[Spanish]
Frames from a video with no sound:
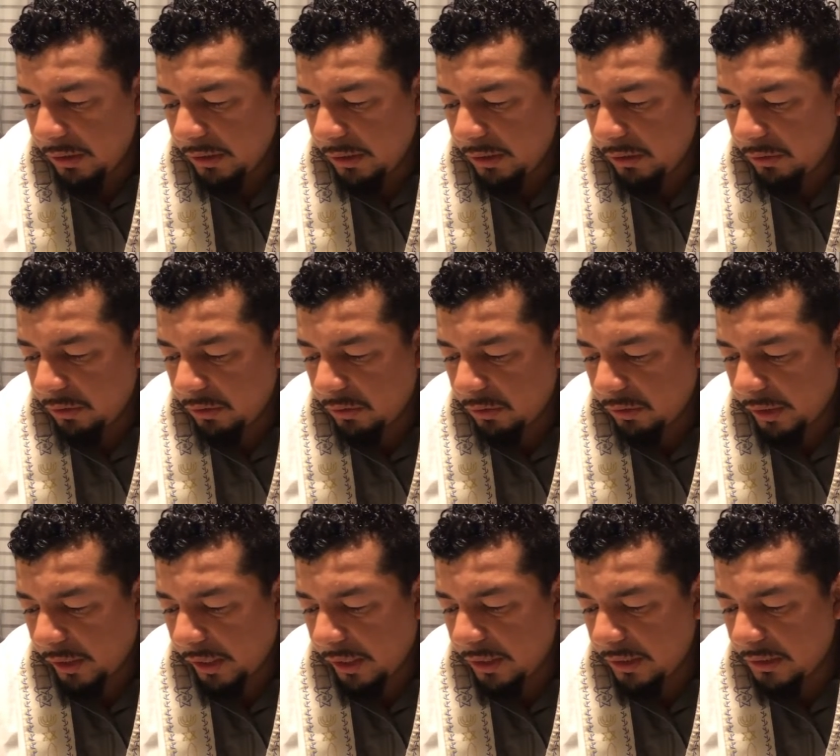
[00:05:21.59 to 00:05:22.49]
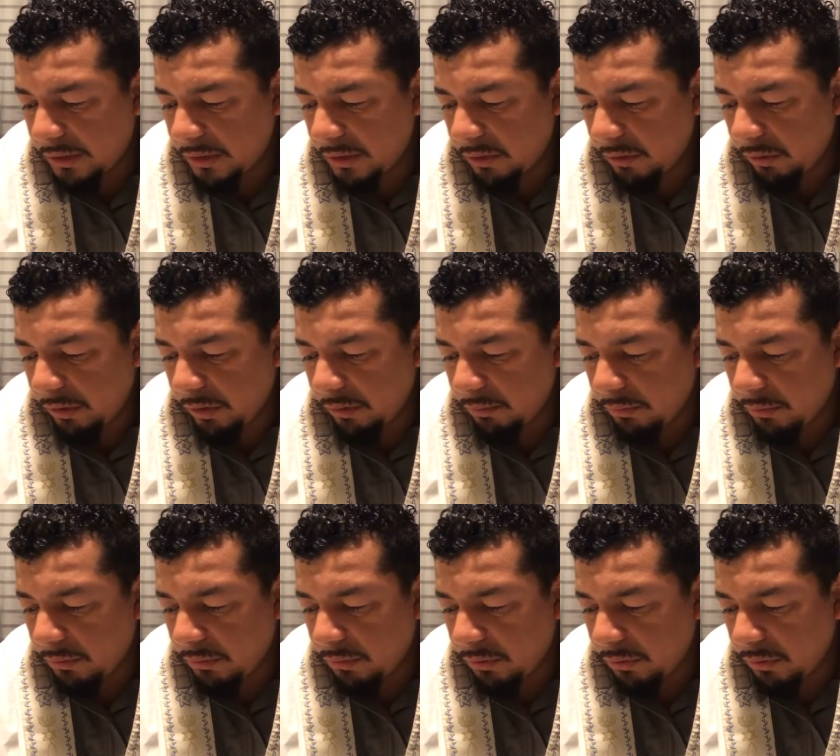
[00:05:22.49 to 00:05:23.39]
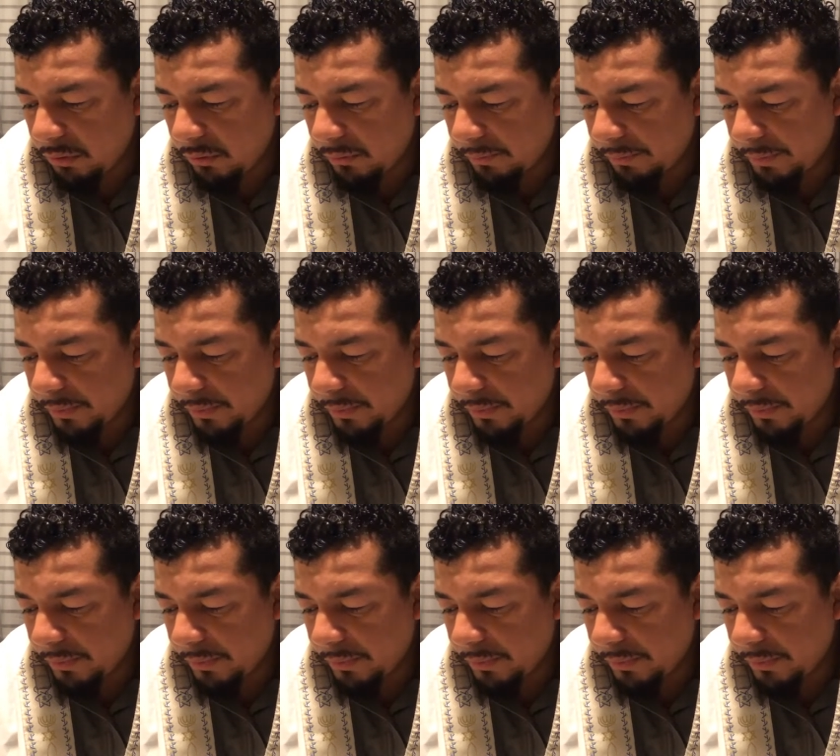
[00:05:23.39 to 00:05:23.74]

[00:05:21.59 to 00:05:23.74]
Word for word: y no toquéis lo inmundo,